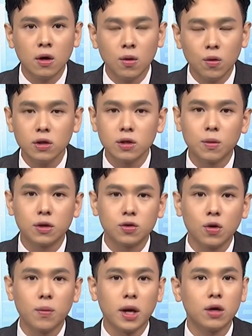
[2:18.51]
为什么
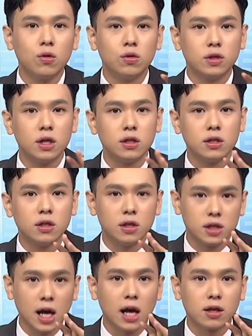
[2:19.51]
说美股这次的
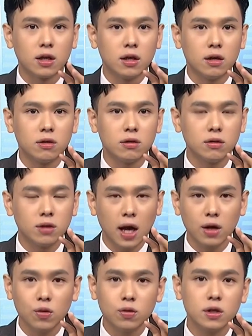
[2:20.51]
下跌、台
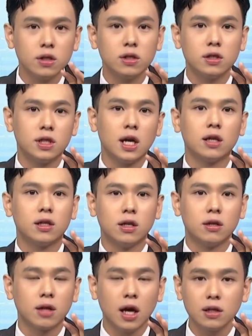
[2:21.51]
股这次的下
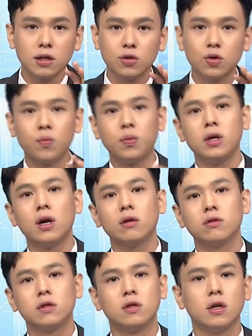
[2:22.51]
跌，它叫做必要
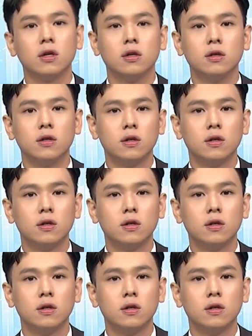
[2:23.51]
之恶，